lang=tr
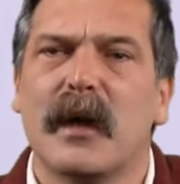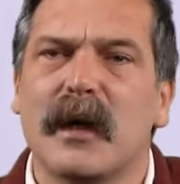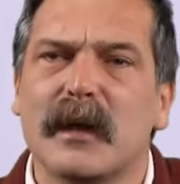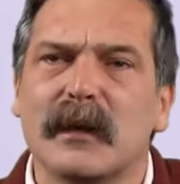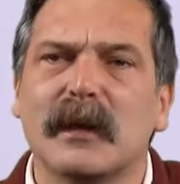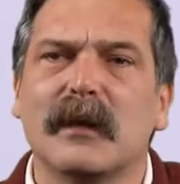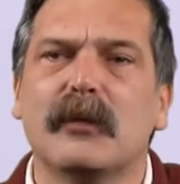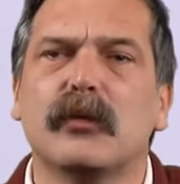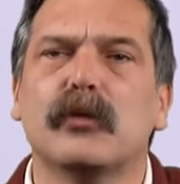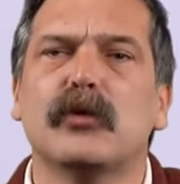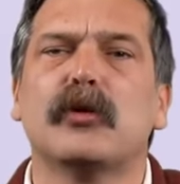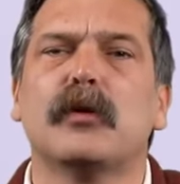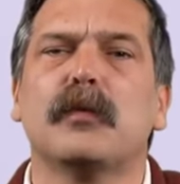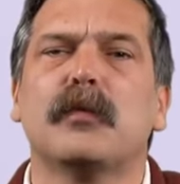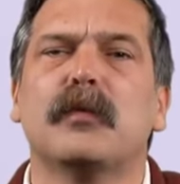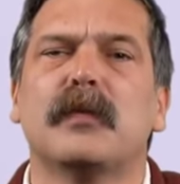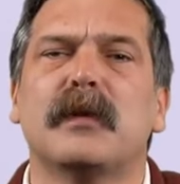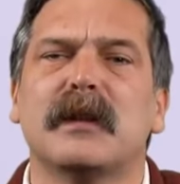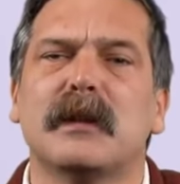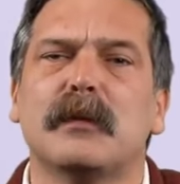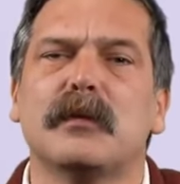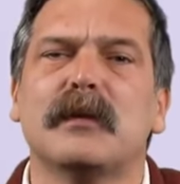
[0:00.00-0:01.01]
Bazen
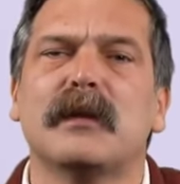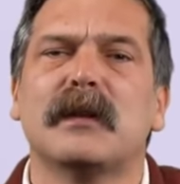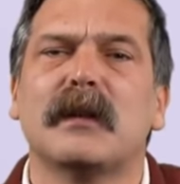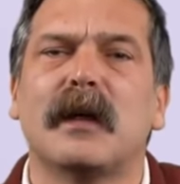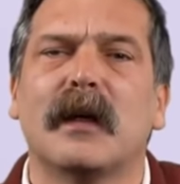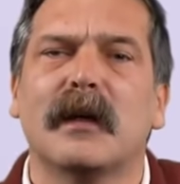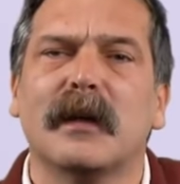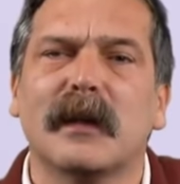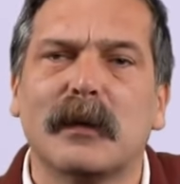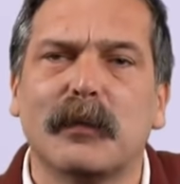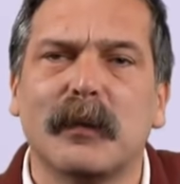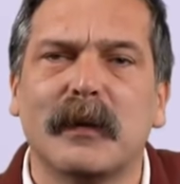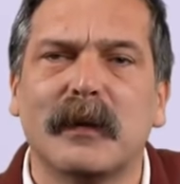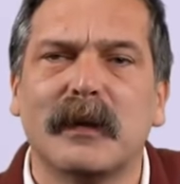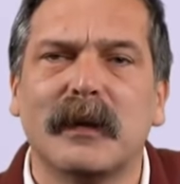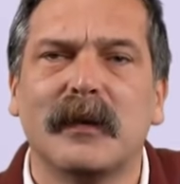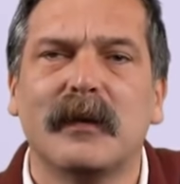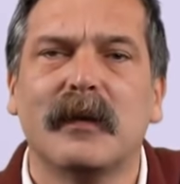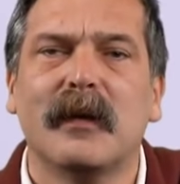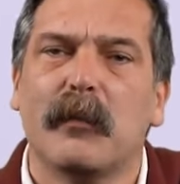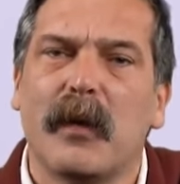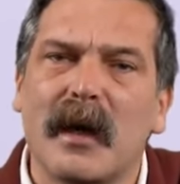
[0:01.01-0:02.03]
düşüp dizimizi
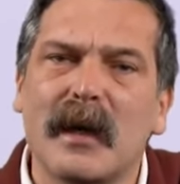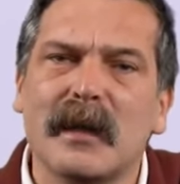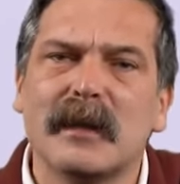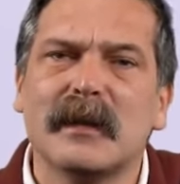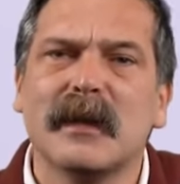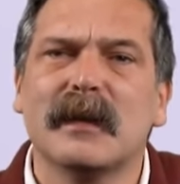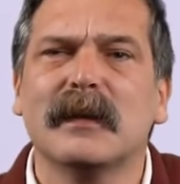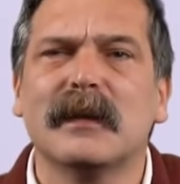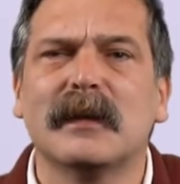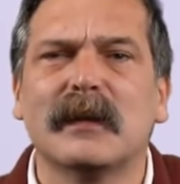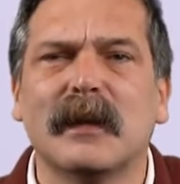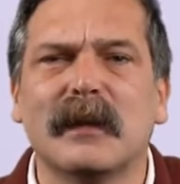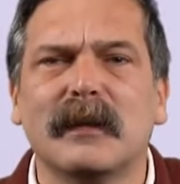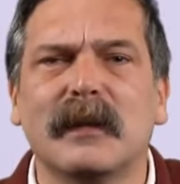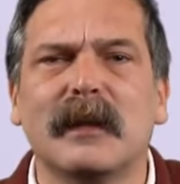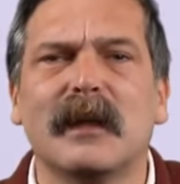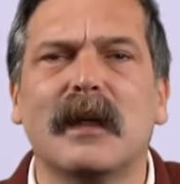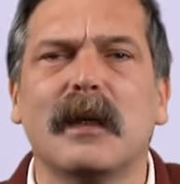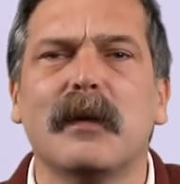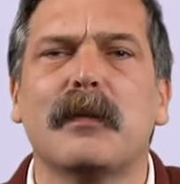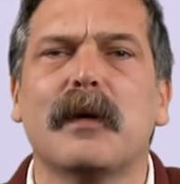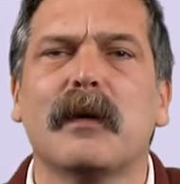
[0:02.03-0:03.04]
kanatmadan, bazen
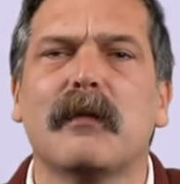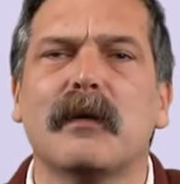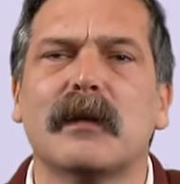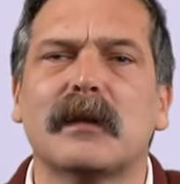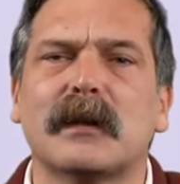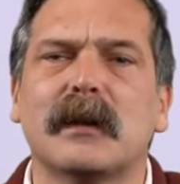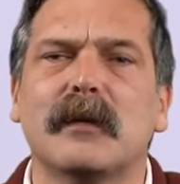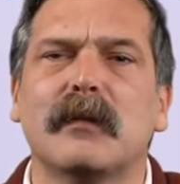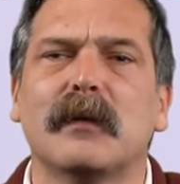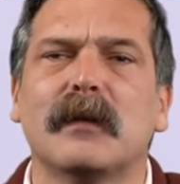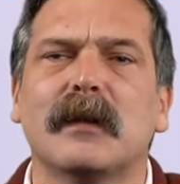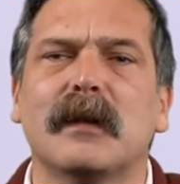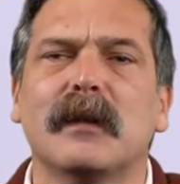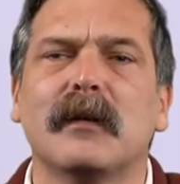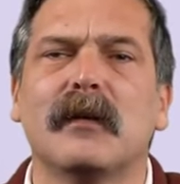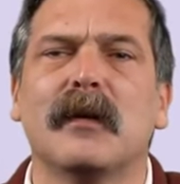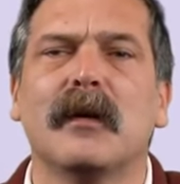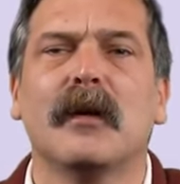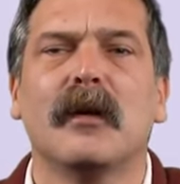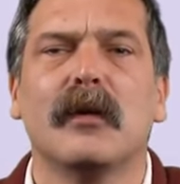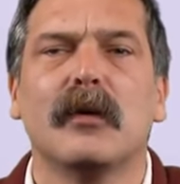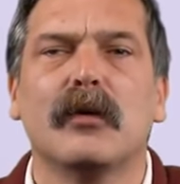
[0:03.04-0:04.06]
sendeleyip yavaşlamadan
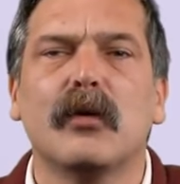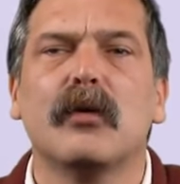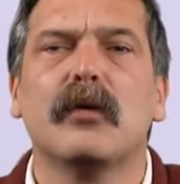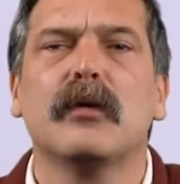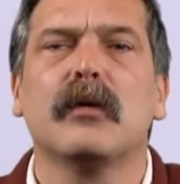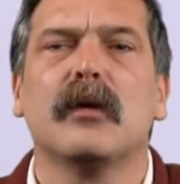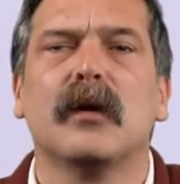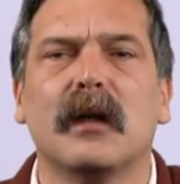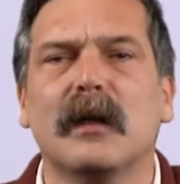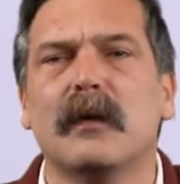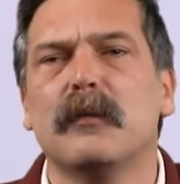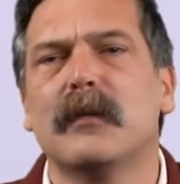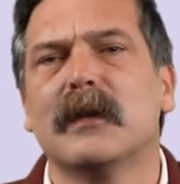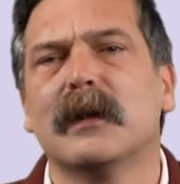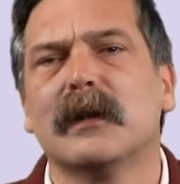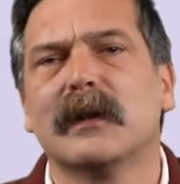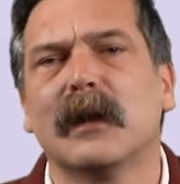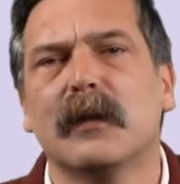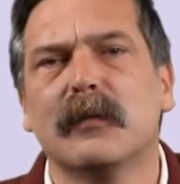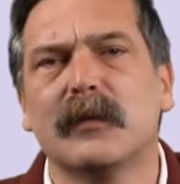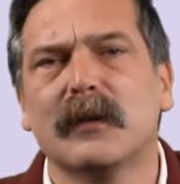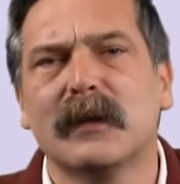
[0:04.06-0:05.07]
yol
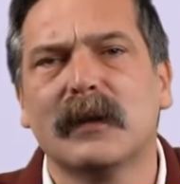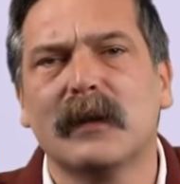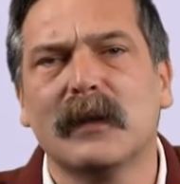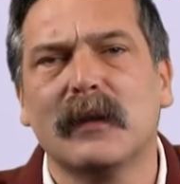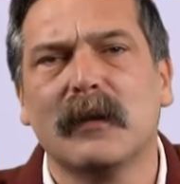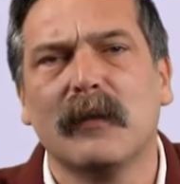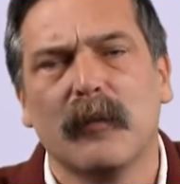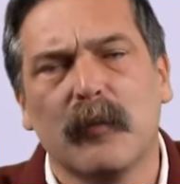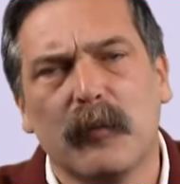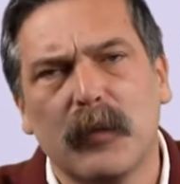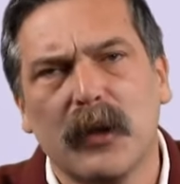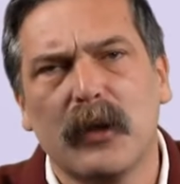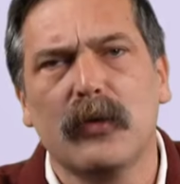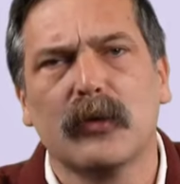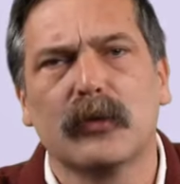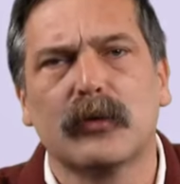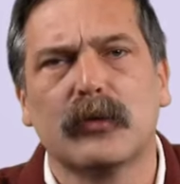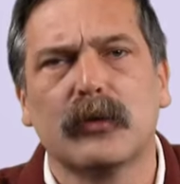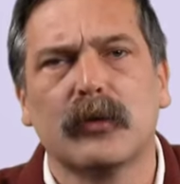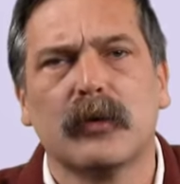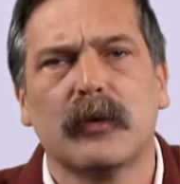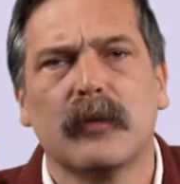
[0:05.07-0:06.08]
alamayacağımızı da
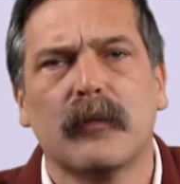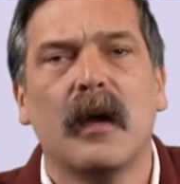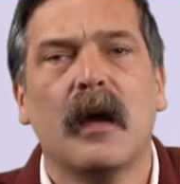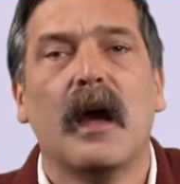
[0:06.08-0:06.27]
biliyorduk.